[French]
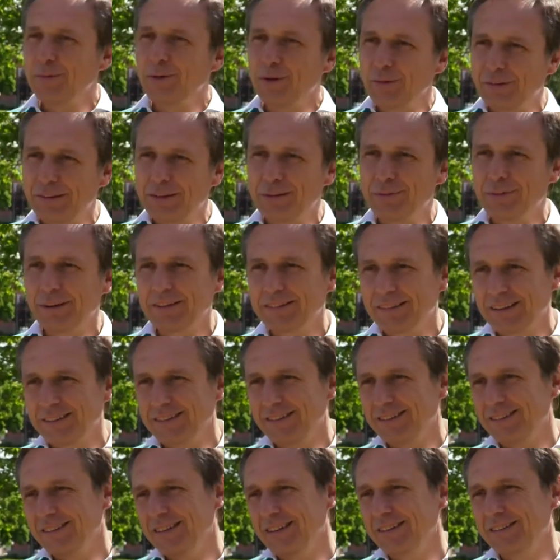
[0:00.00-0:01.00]
mais aussi
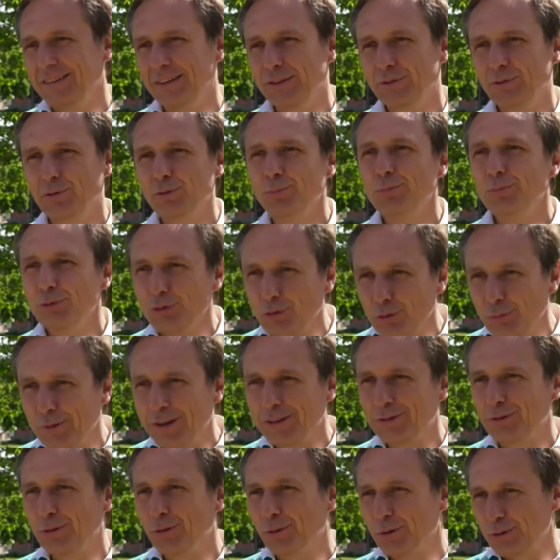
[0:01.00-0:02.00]
fraternité. C'est ce que nous
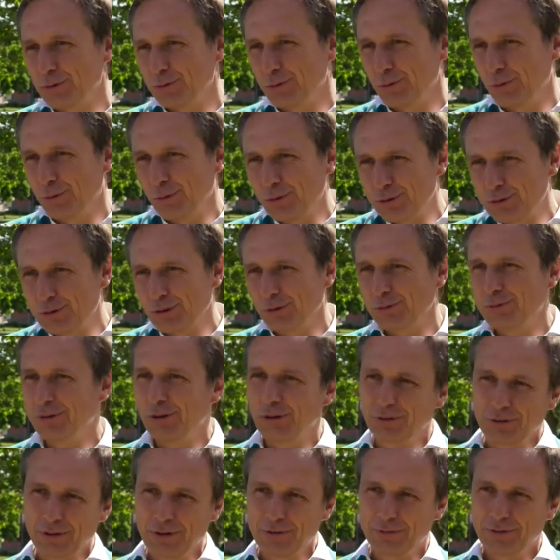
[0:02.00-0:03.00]
mettons aujourd'hui
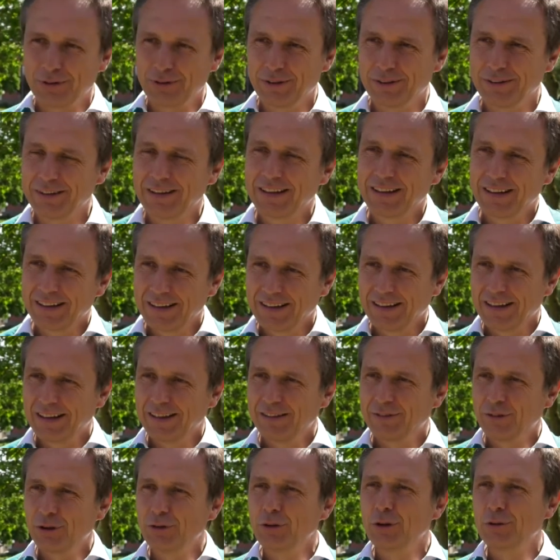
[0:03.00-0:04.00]
en œuvre euh,
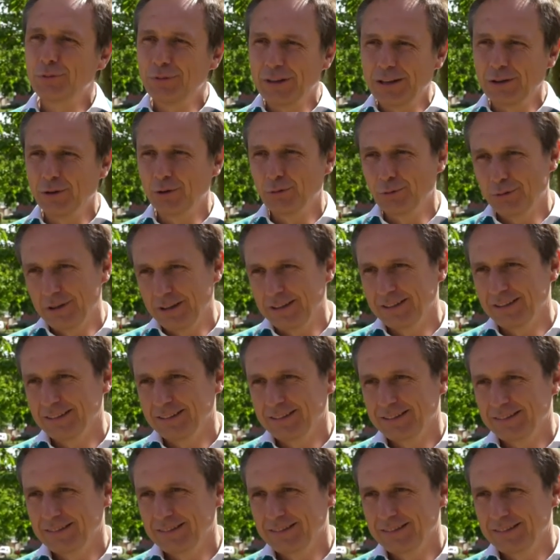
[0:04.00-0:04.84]
dans notre ville de Coulême.